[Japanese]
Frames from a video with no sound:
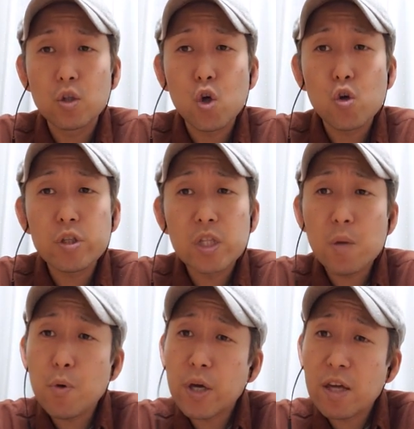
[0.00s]
どうし
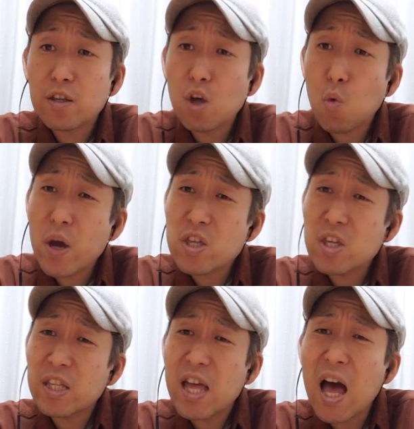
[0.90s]
ても消せは
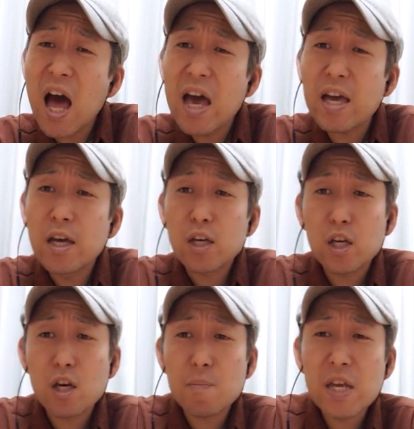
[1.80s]
しない。
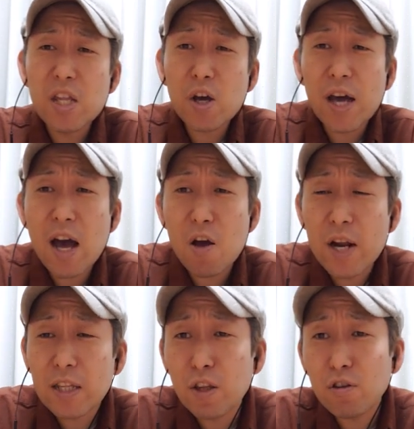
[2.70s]
君の香
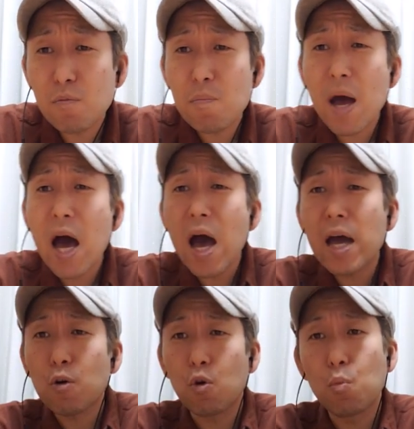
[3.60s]
りと
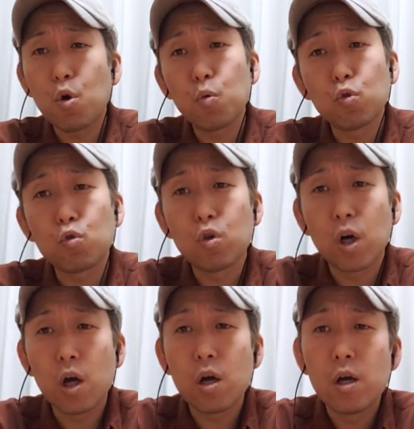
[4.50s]
スマイル。これ森本君
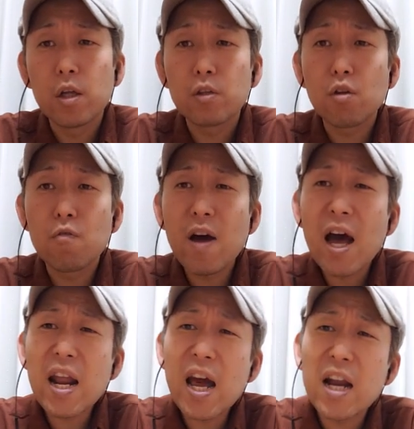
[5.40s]
から。そ
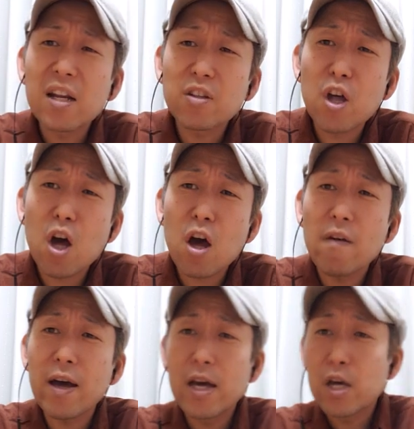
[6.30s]
ばられそ
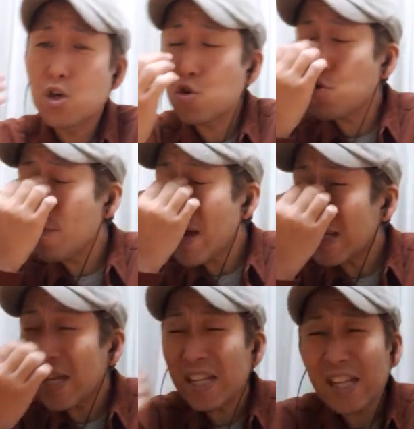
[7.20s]
う。
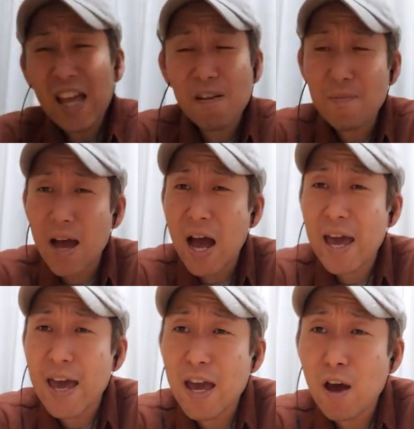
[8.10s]
夢の名
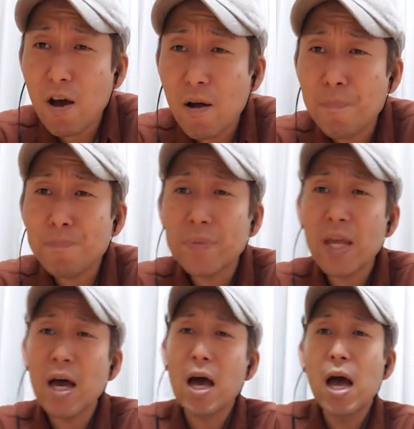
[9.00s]
前呼
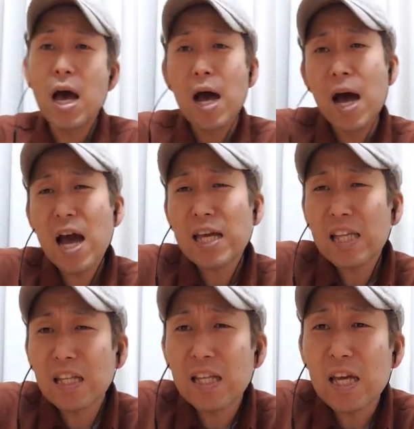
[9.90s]
女。
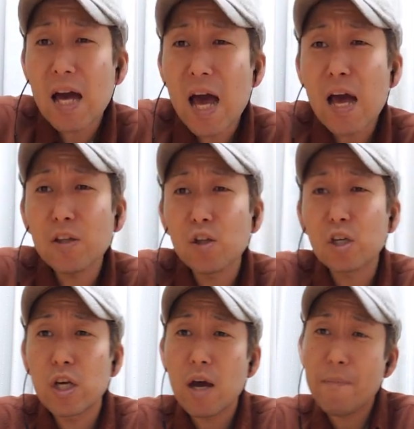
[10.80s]
花のあ
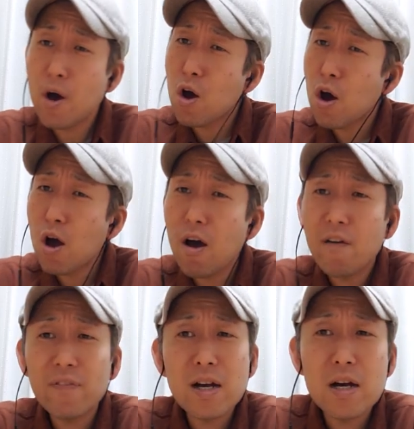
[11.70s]
るか
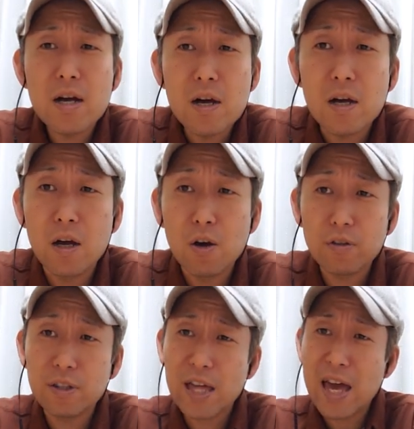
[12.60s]
ぼー。Oh,
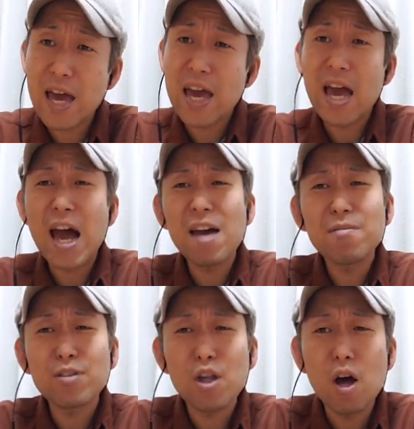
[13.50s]
say I'm
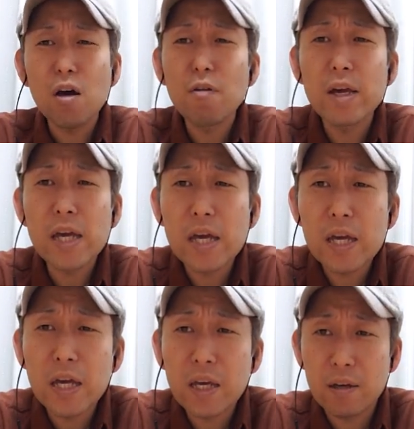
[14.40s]

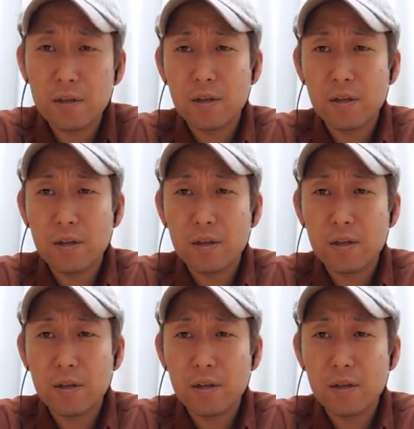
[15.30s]
sorry.